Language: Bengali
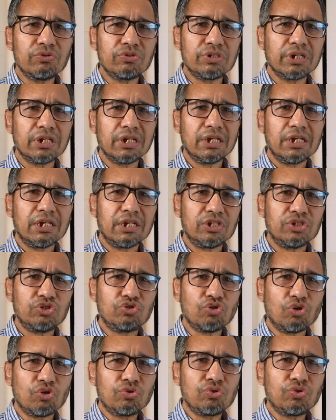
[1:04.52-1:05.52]
মানুষ
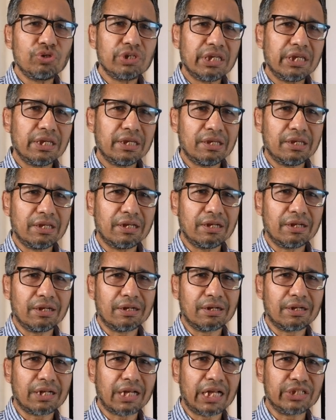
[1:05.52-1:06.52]
যন্ত্রকে
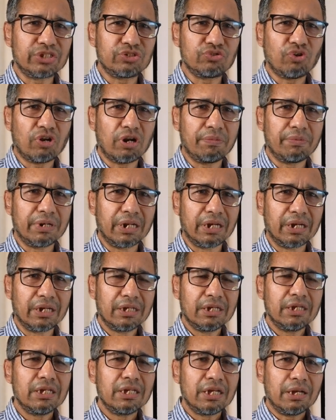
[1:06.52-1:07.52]
কাজ করাবে না
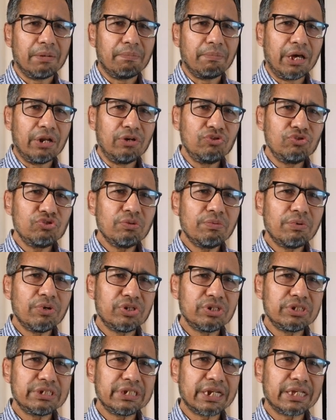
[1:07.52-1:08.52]
মানুষ তো
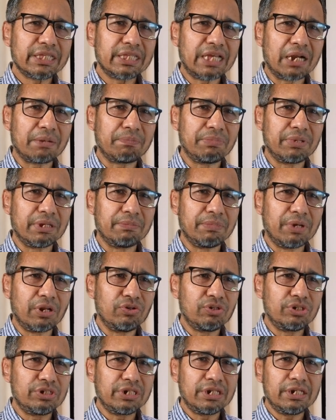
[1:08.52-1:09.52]
মানুষের জায়গায় থাকবে
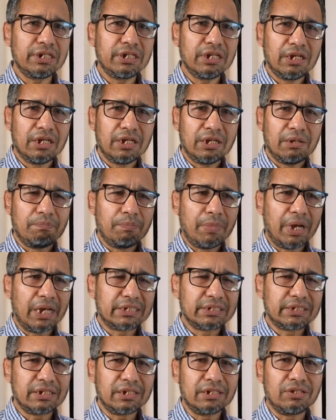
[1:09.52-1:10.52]
মানুষের
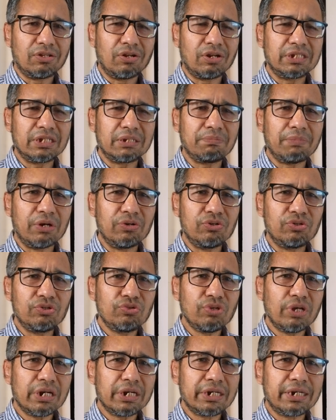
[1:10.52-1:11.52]
মাসল ধরা যাক মানুষ
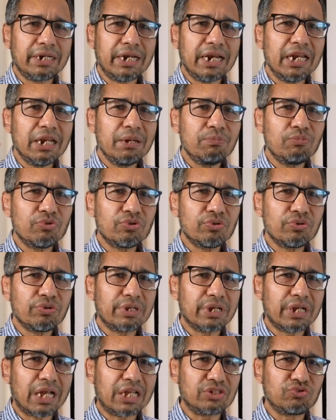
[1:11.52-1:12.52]
তো আর ক্রেনের মতো
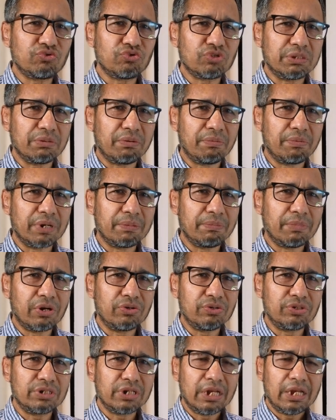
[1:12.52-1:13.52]
করে কাজ করতে পারবে না
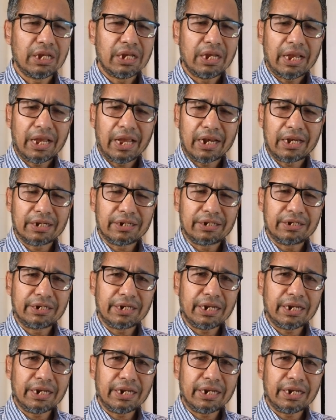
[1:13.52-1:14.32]
মানুষ একটা